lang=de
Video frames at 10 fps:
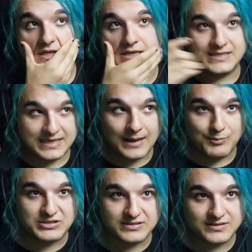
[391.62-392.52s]
Ich gehe
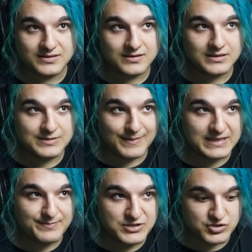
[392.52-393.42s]
kaputt. Ich meine,
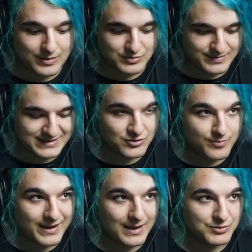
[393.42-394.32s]
ich bin schon kaputt, aber ich gehe noch
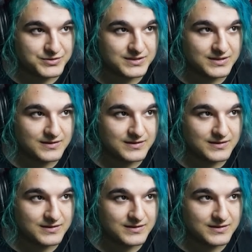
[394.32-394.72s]
mehr kaputt.